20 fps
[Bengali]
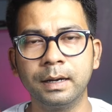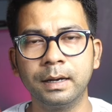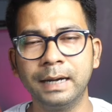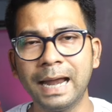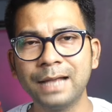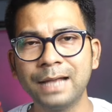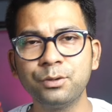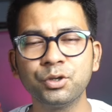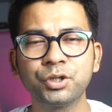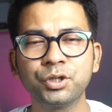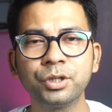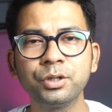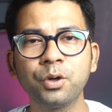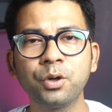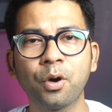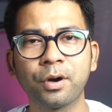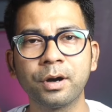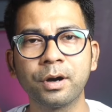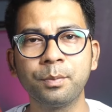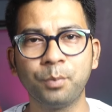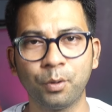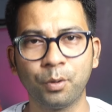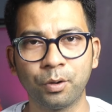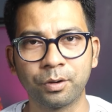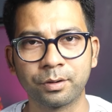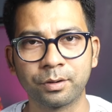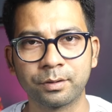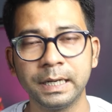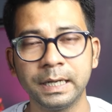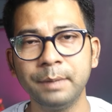গ্র্যাজুয়েশন করার
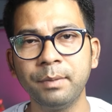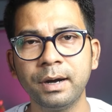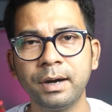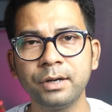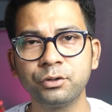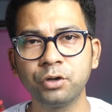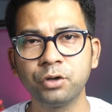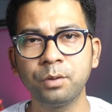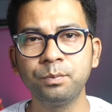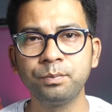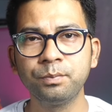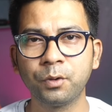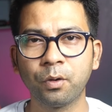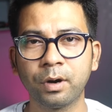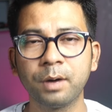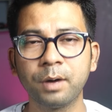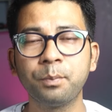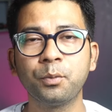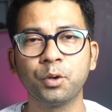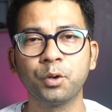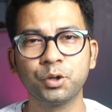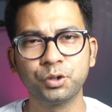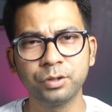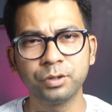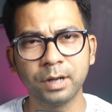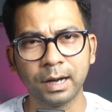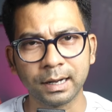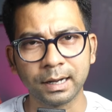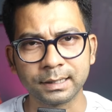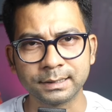পর এমআর জব করার প্রয়োজন
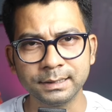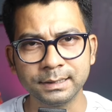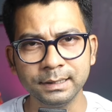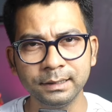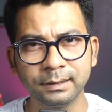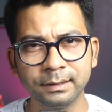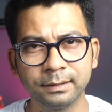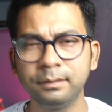আছে